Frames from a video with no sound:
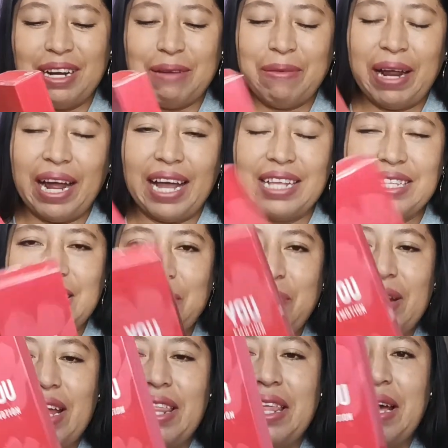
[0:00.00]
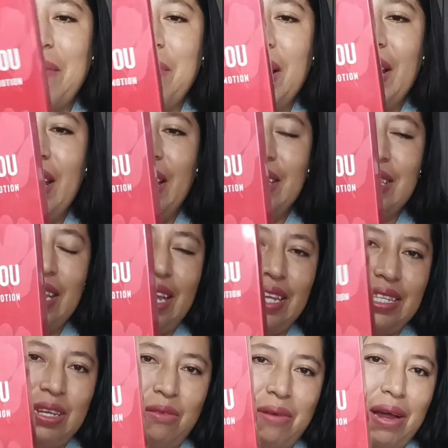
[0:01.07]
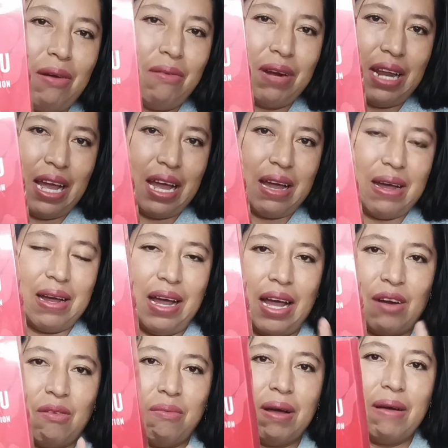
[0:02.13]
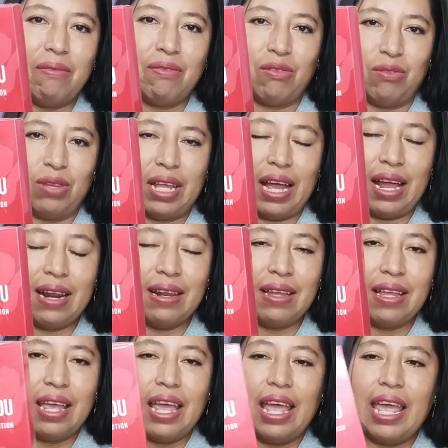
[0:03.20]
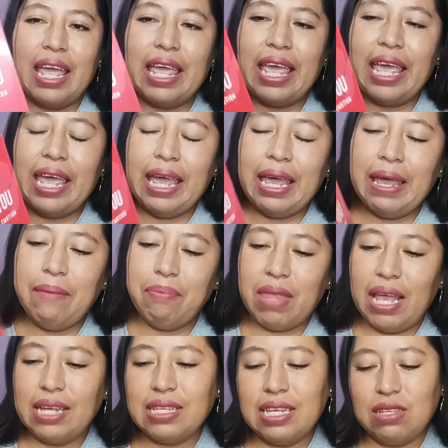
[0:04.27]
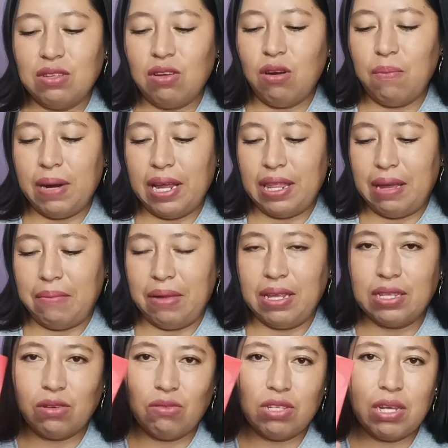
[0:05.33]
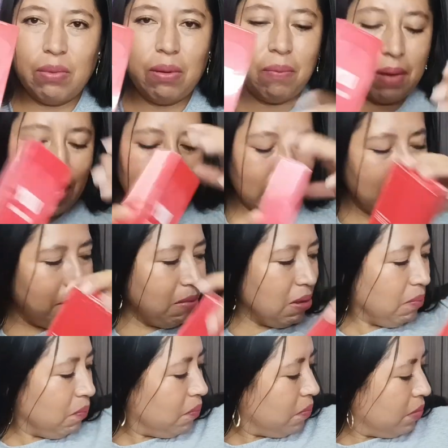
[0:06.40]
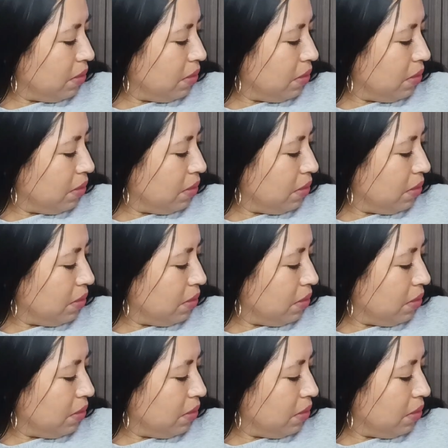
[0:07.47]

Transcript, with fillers: una fragancia para dama, esta es igual una aroma frutal y este es solo para dama, exclusivo para dama.